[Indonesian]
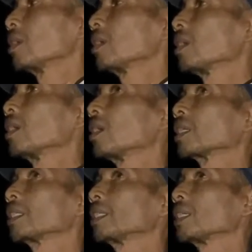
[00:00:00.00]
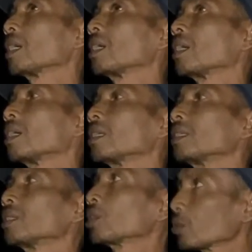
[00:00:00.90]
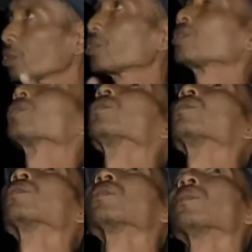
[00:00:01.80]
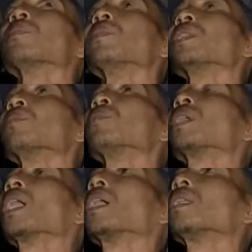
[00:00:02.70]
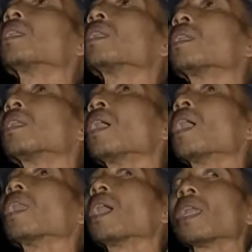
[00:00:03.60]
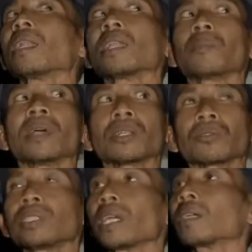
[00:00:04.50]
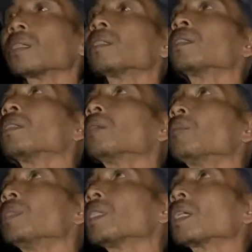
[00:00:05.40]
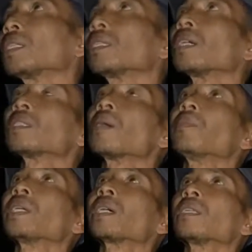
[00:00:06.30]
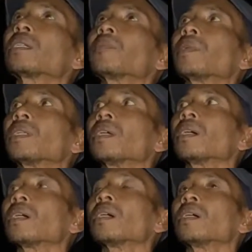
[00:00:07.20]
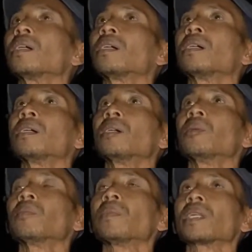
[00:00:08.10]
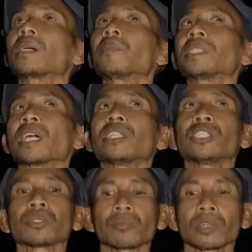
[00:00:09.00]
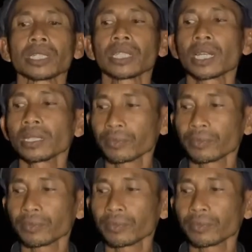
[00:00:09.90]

uh, kita terus menemukan hal-hal baru yang bisa kita sampaikan kepada para petani semuanya.